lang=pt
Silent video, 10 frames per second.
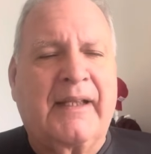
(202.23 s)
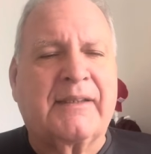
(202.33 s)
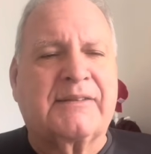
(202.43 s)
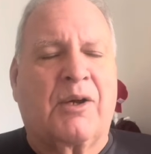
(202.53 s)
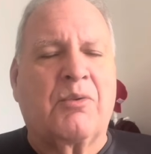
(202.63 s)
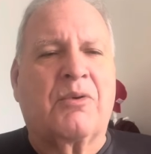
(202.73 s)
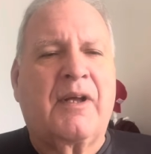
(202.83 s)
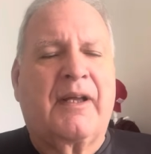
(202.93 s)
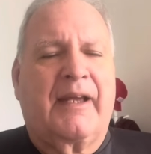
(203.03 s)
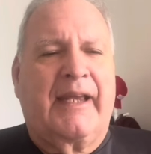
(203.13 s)
São
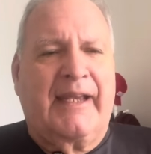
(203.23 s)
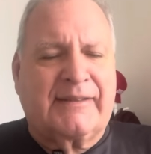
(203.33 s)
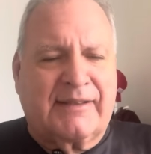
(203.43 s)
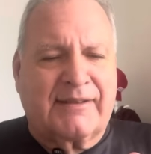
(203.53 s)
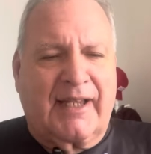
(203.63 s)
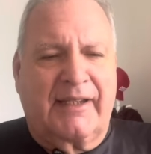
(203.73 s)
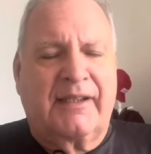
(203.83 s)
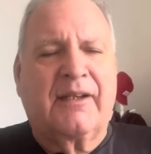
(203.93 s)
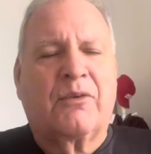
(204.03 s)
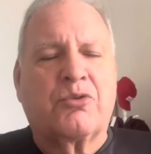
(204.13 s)
esses
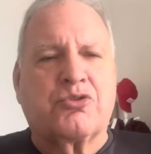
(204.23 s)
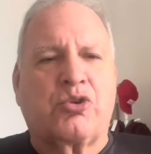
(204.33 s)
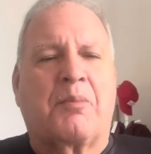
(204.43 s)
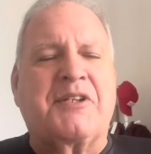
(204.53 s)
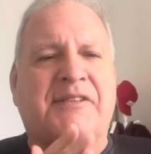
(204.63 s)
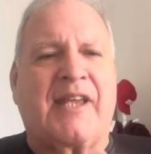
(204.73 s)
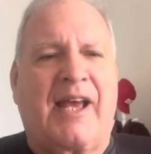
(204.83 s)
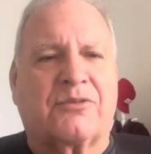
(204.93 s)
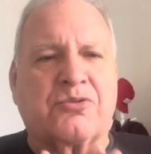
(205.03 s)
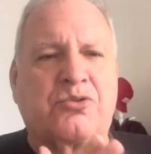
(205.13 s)
aí os nomes
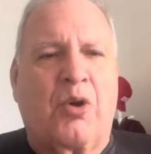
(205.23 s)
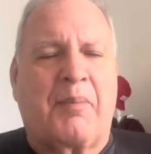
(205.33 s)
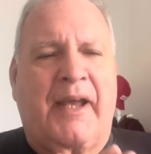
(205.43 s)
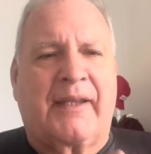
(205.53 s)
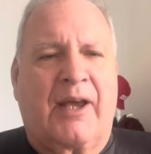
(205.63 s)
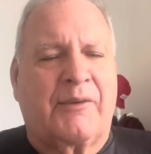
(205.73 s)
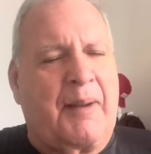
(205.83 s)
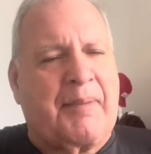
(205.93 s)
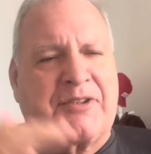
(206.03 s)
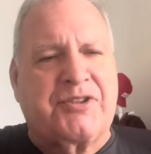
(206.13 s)
certos no Baianão e
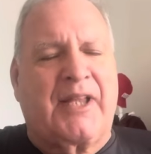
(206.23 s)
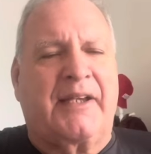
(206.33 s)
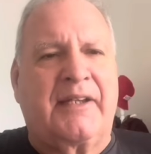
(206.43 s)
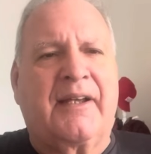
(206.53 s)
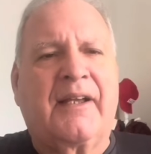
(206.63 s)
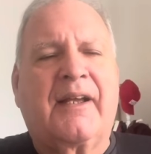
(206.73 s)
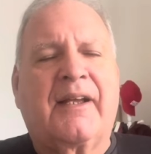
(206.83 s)
a partir daí